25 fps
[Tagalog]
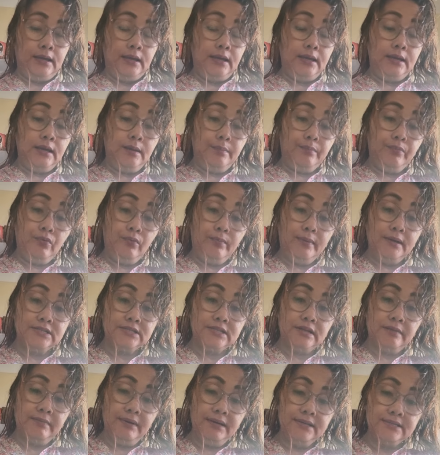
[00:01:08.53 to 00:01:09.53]
Kaya po
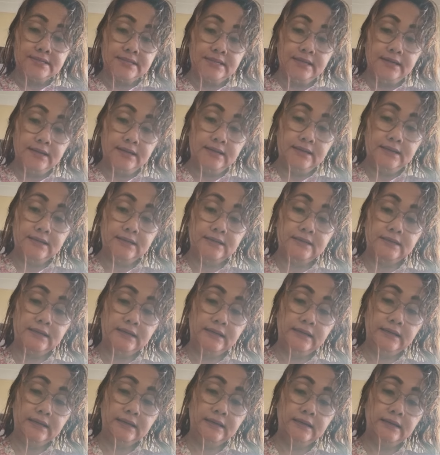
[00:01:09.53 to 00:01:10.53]
basta-basta.
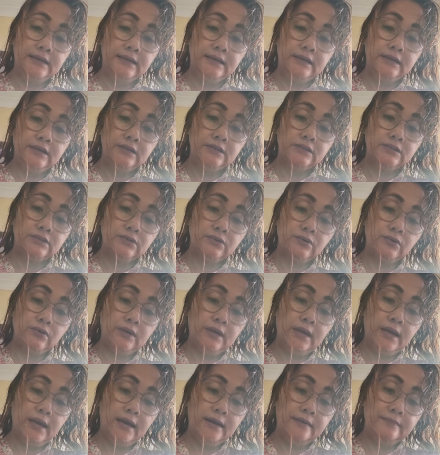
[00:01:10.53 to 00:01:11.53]
So,
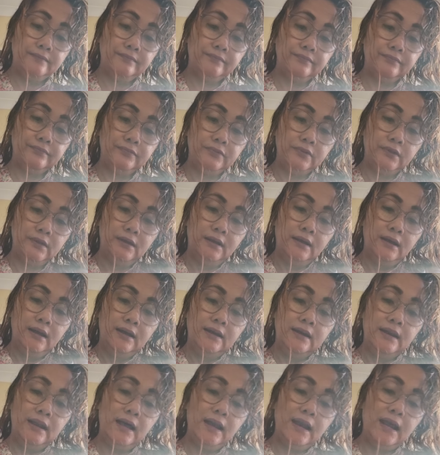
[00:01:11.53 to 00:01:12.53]
ayan.
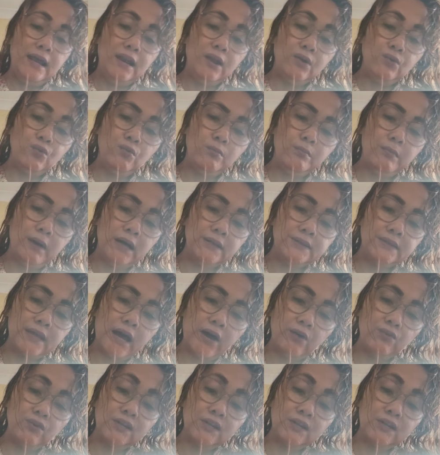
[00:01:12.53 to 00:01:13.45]
Naalala ko nung bata